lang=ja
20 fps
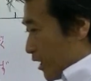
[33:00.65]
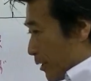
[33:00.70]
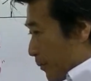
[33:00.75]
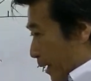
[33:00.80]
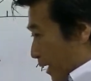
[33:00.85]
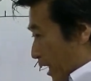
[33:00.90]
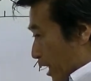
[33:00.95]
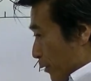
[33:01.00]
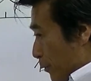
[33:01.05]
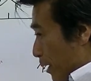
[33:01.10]
今
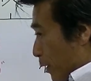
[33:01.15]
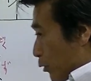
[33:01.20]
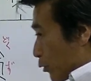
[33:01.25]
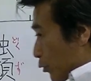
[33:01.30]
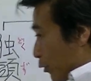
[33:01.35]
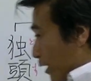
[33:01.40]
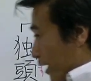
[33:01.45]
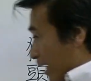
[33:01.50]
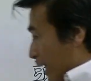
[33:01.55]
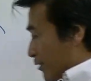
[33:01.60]
やるべきこ
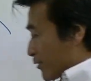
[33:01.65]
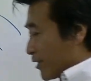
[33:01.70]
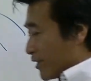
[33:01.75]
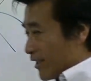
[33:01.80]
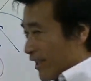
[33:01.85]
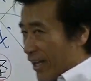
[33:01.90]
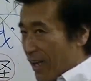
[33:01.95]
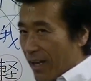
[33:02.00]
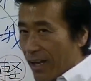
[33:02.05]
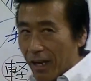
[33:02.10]
とをやらずに
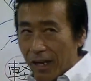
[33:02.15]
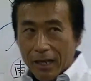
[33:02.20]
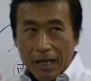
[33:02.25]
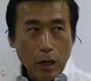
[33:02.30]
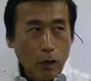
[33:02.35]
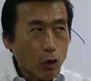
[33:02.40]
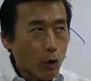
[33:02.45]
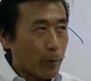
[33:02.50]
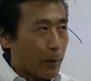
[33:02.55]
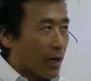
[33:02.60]
ね
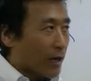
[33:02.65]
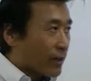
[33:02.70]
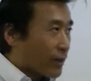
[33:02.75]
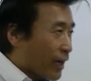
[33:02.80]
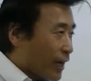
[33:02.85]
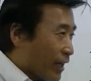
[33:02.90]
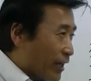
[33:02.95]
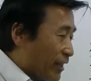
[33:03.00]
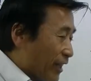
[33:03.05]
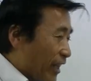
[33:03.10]
過去ばっかり